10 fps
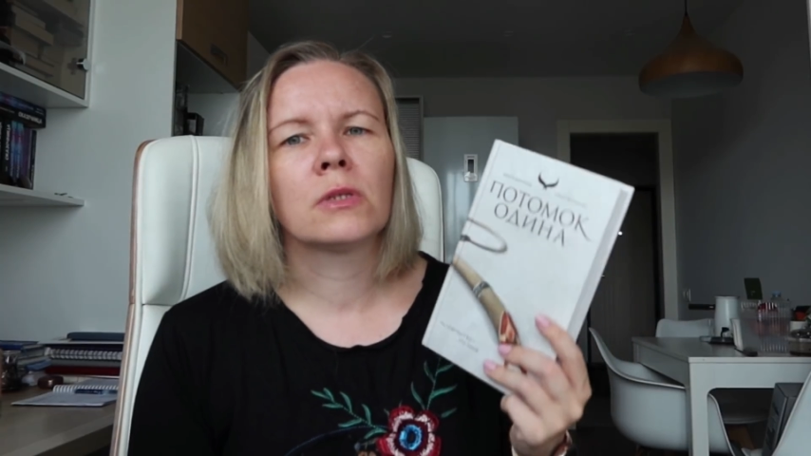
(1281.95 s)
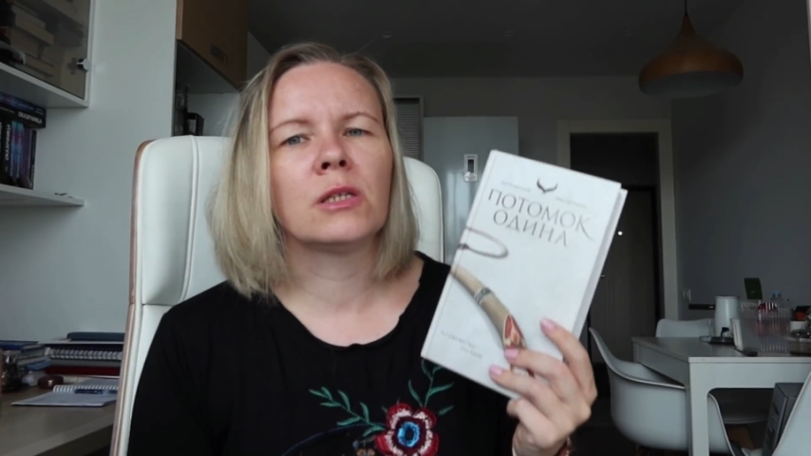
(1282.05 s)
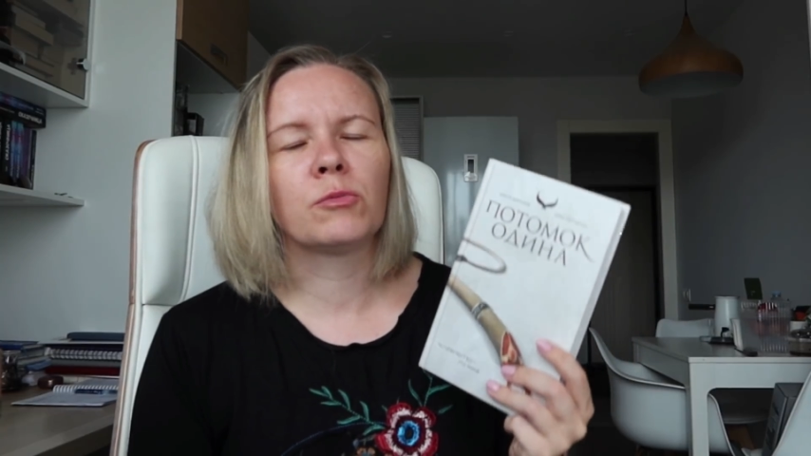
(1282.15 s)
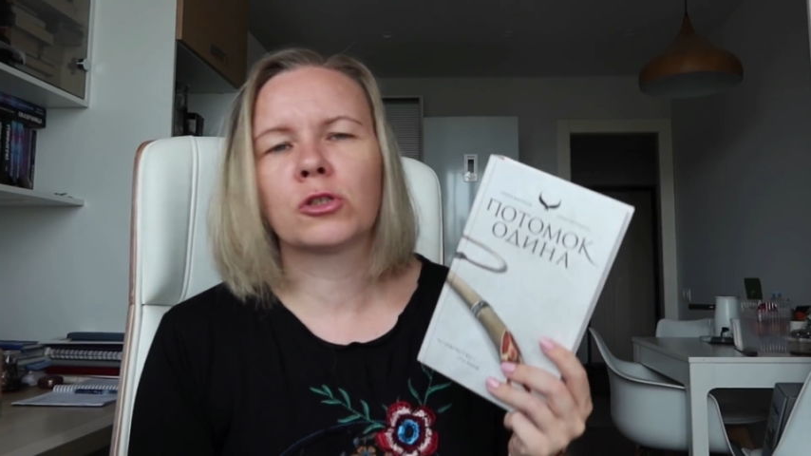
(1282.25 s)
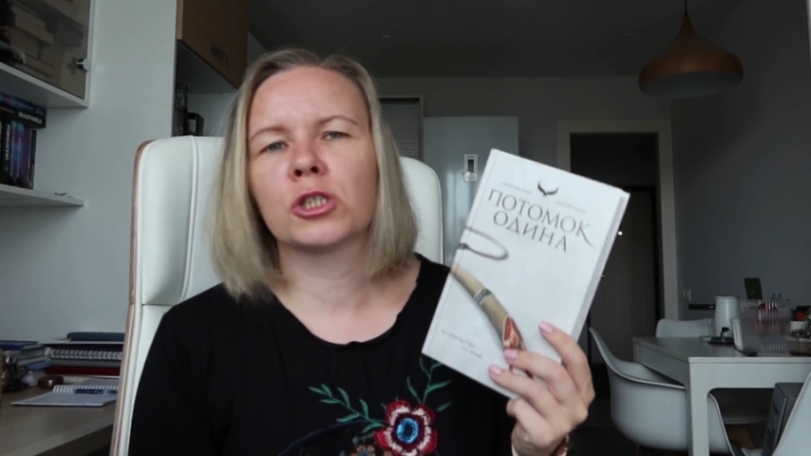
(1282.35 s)

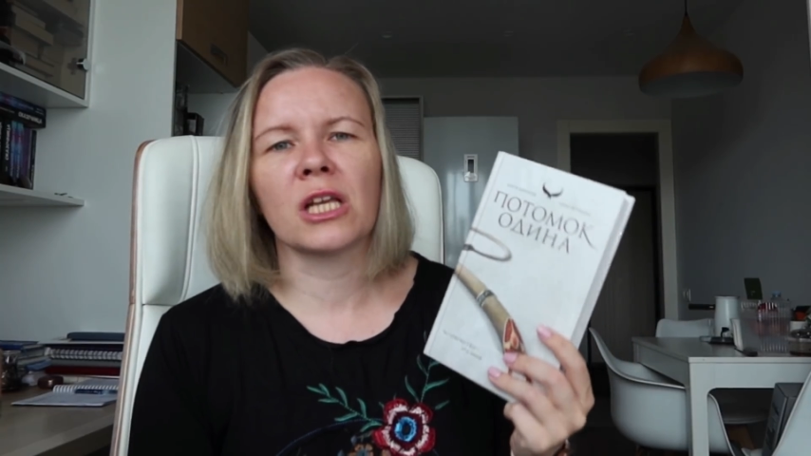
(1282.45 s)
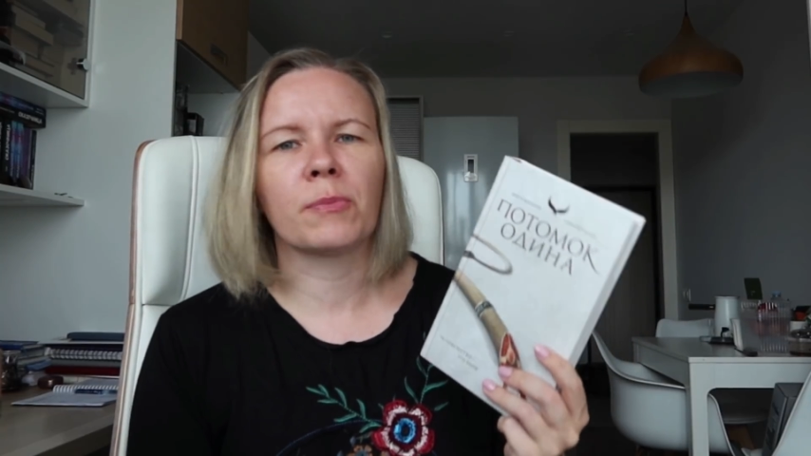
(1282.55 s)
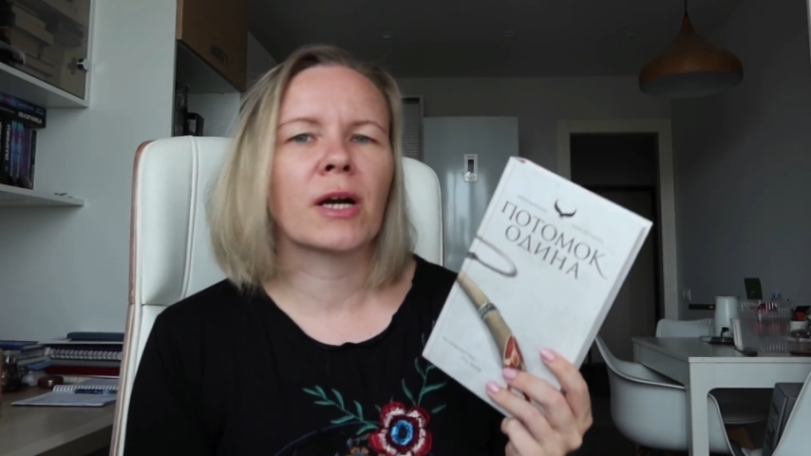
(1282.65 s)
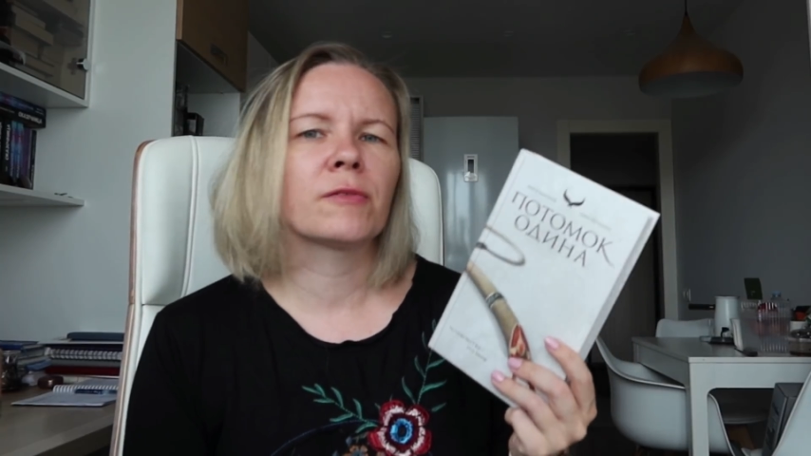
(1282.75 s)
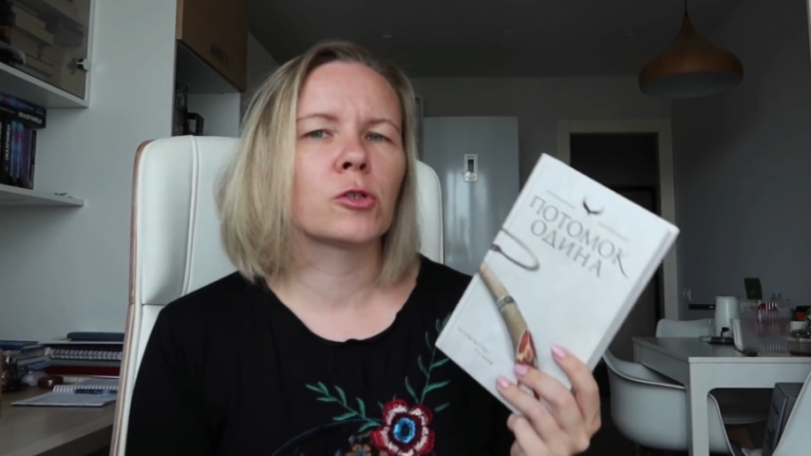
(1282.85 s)
не будет
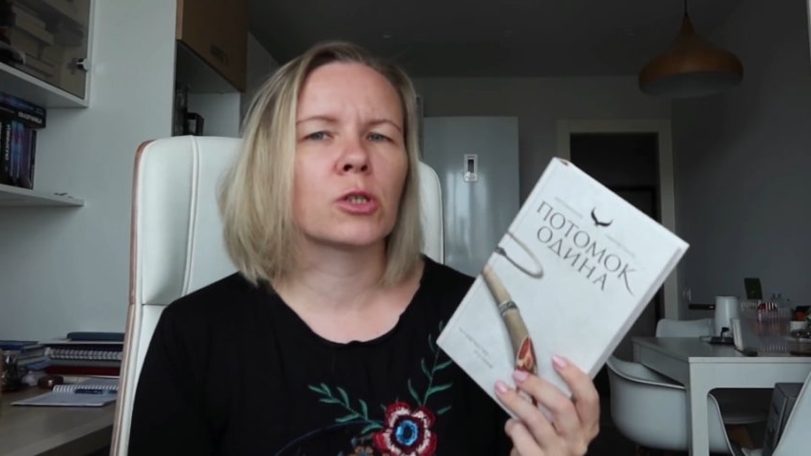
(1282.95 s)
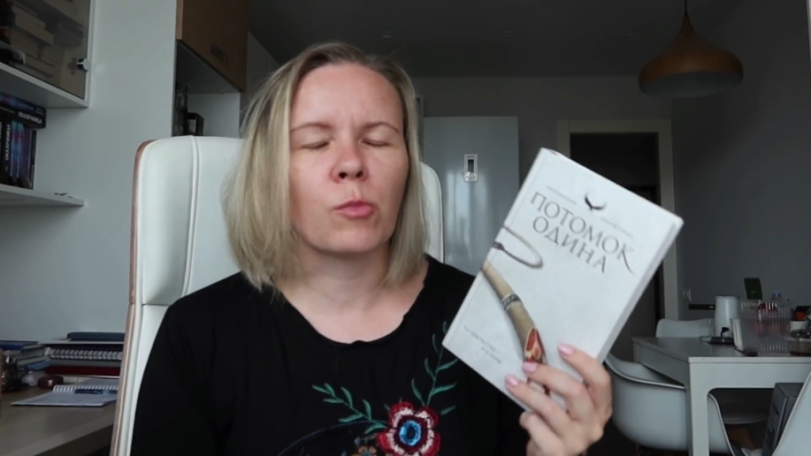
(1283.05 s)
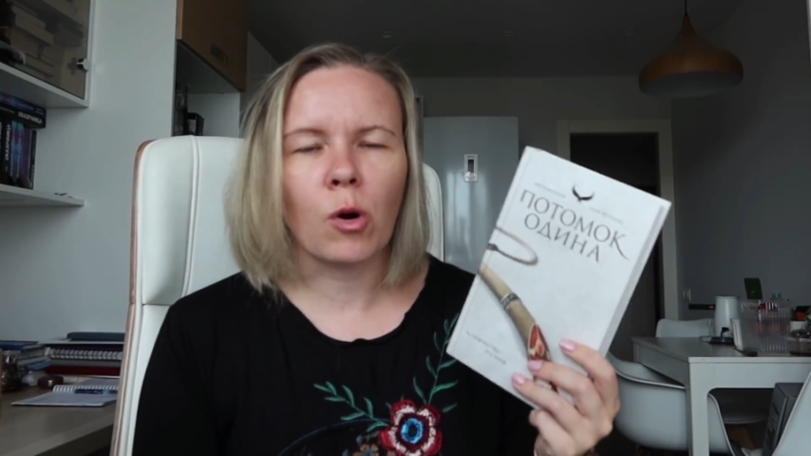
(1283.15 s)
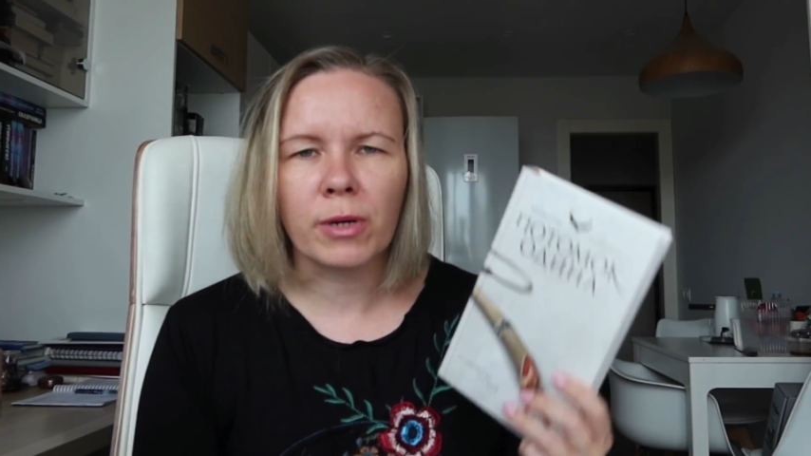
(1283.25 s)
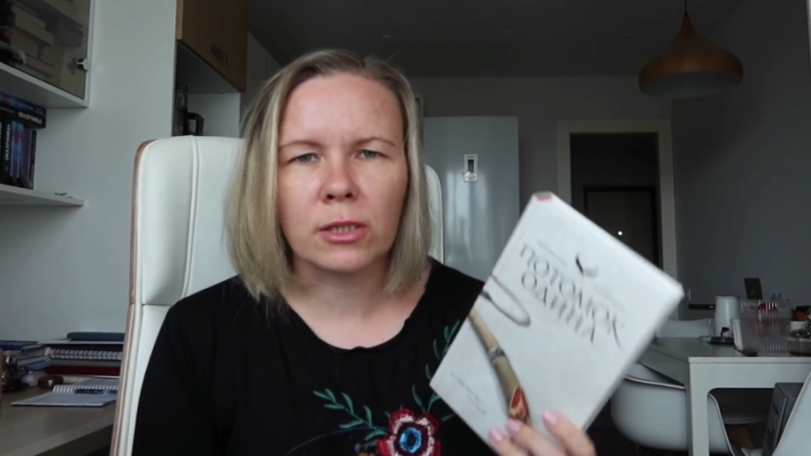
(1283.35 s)
ждать, пока все
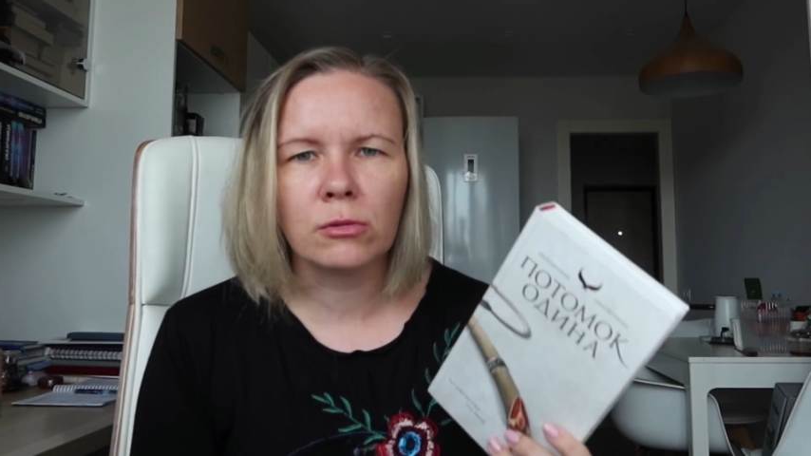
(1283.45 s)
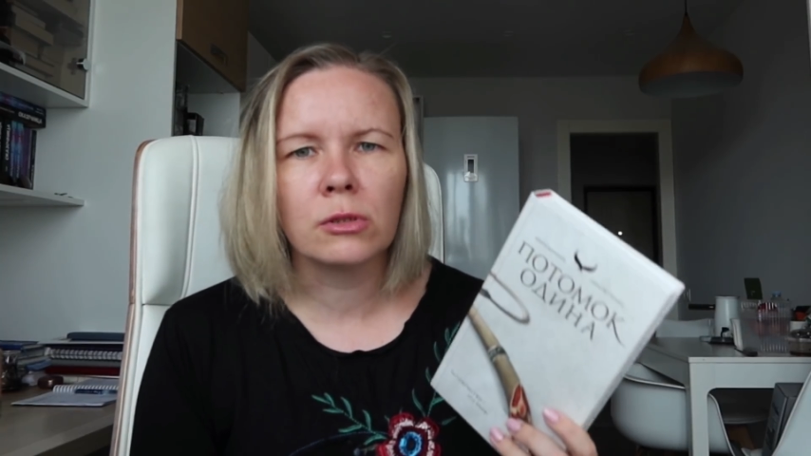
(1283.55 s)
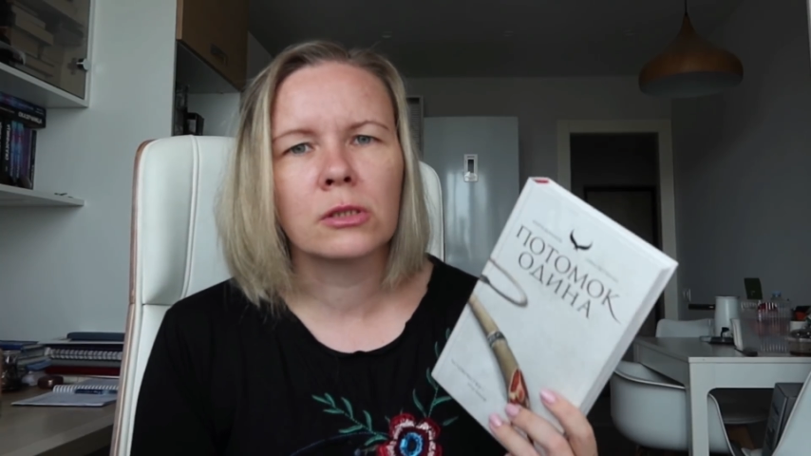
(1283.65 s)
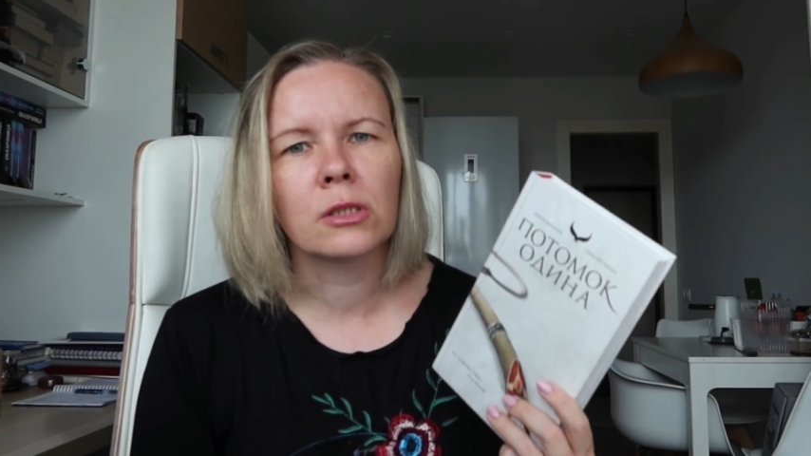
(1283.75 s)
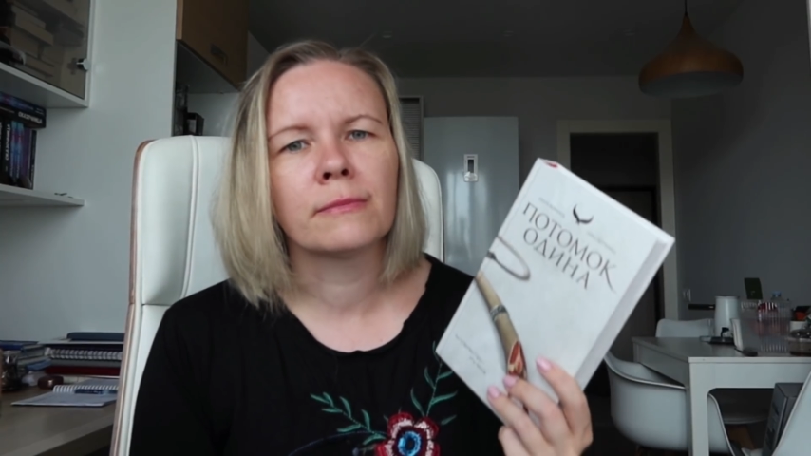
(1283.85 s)
само
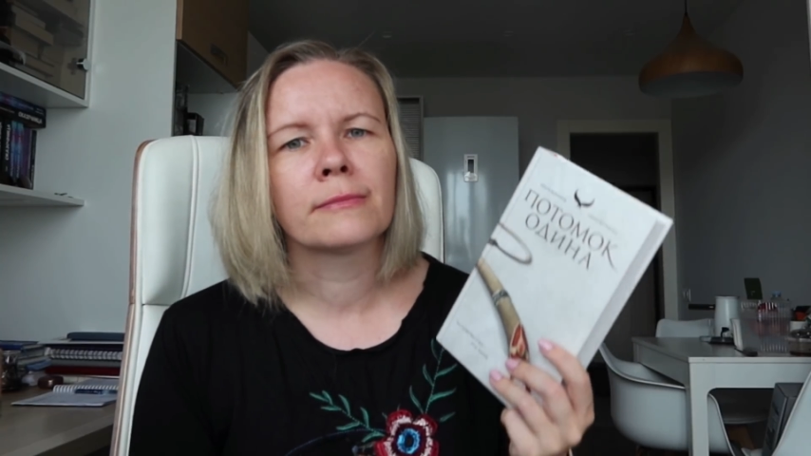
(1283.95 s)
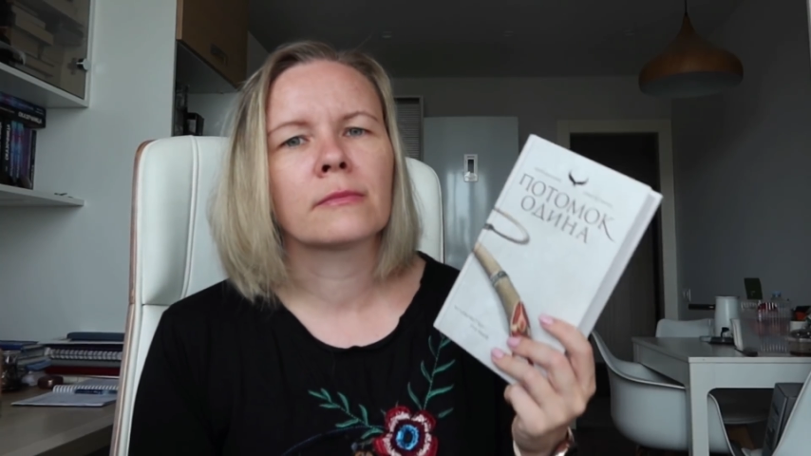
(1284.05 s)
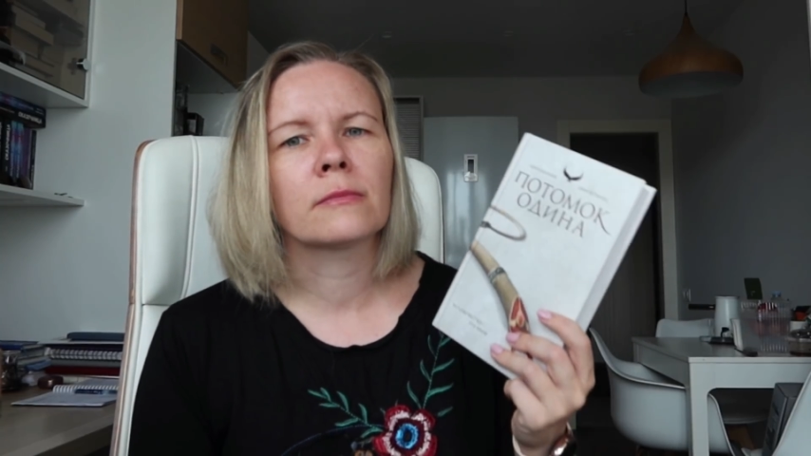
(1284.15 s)
образуется.